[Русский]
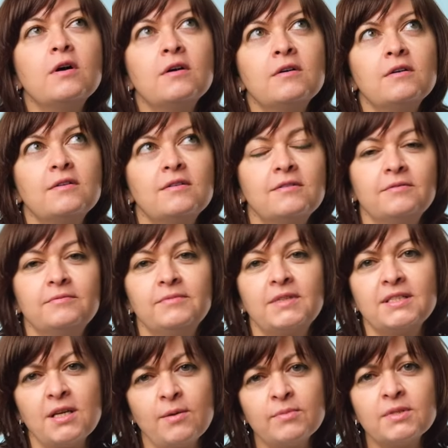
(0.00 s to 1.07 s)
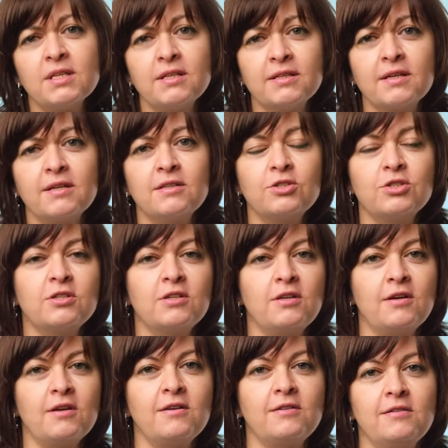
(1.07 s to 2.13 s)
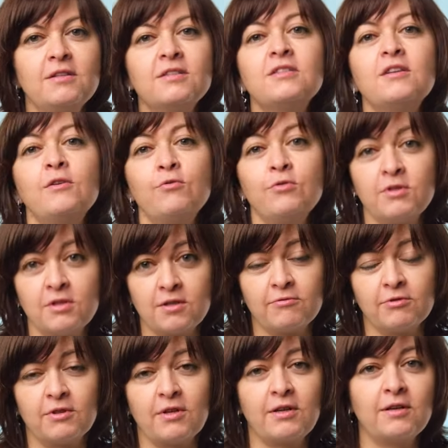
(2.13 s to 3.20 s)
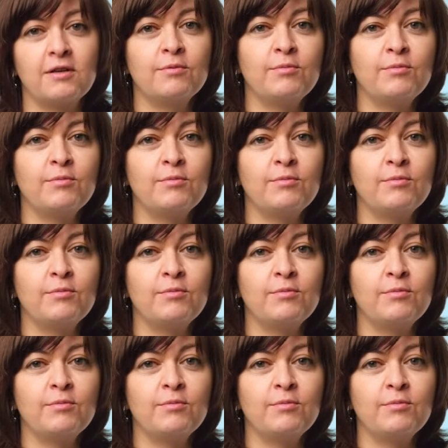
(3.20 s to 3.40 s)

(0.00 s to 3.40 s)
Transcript: э, на самом деле, конечно, я не сторонник вот таких